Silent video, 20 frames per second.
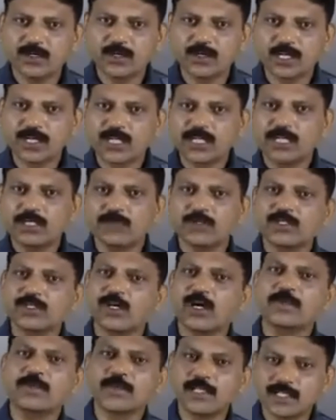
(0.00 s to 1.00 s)
और अगर नहीं हुआ
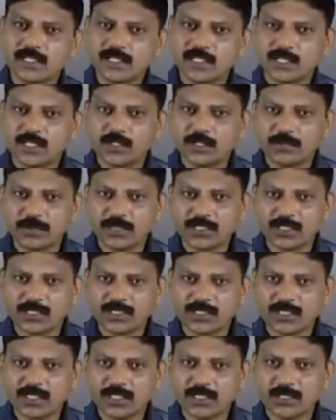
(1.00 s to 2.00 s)
तो अब करके देख लो पता
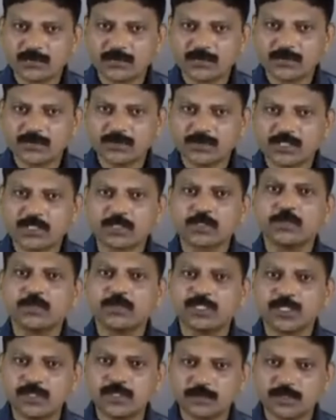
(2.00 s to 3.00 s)
लग जाएगा आपको कि
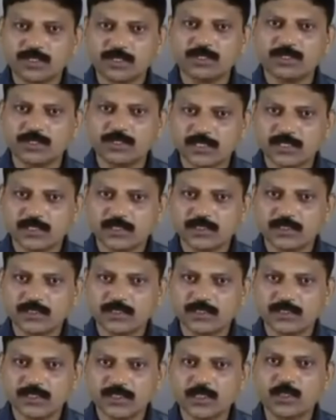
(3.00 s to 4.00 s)
क्यों इतनी मौतें हो रही है
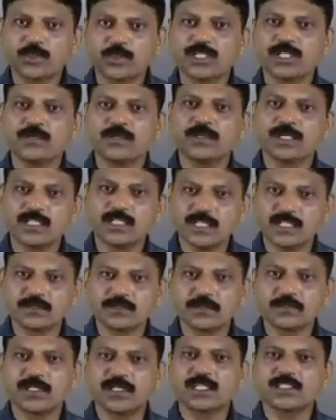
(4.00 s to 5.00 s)
क्यों नहीं हमारे
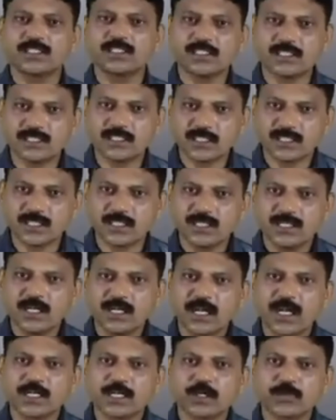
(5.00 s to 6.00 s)
देश में भी आज तक किसी की
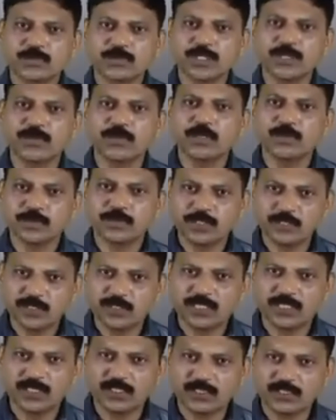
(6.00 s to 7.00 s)
एटॉपसी या बायोप्सी
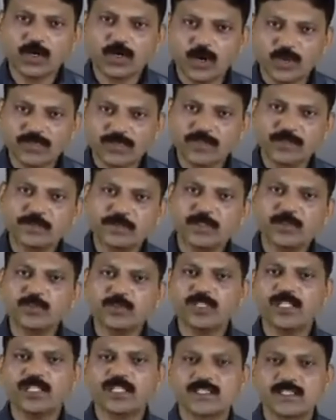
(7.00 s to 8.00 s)
हुई है कॉन्फ्रेंस में
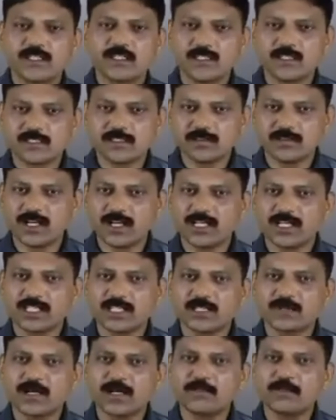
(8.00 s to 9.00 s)
उन्होंने एक सवाल के
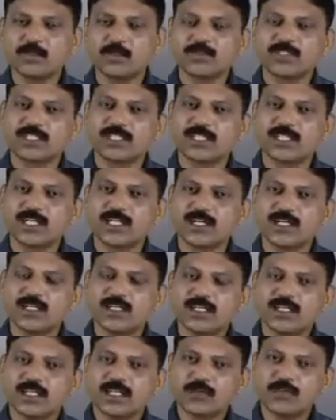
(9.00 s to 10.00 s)
जवाब में उत्तर दिया
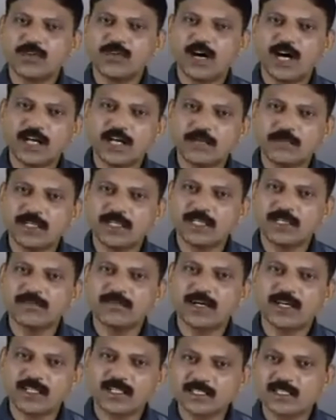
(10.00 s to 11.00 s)
कि वुहान में ये
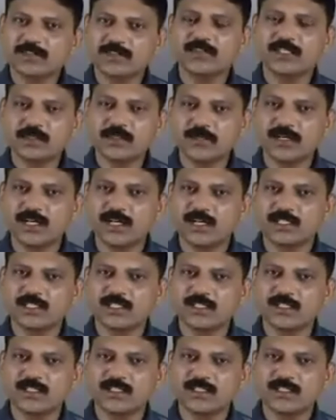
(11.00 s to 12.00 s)
वायरस जनवरी में आया
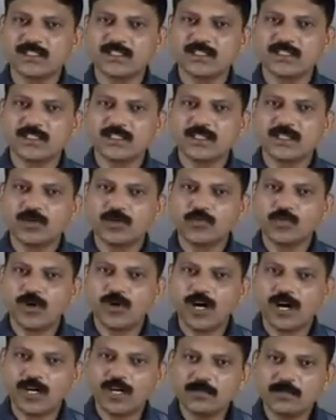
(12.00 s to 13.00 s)
था
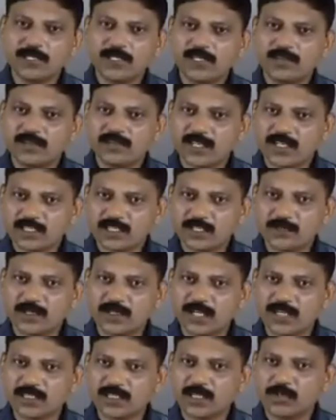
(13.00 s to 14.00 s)
वुहान में ये वायरस जब
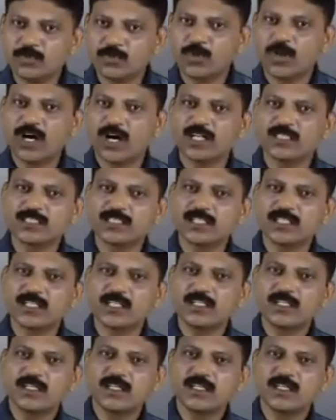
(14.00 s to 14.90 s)
आया था वुहान से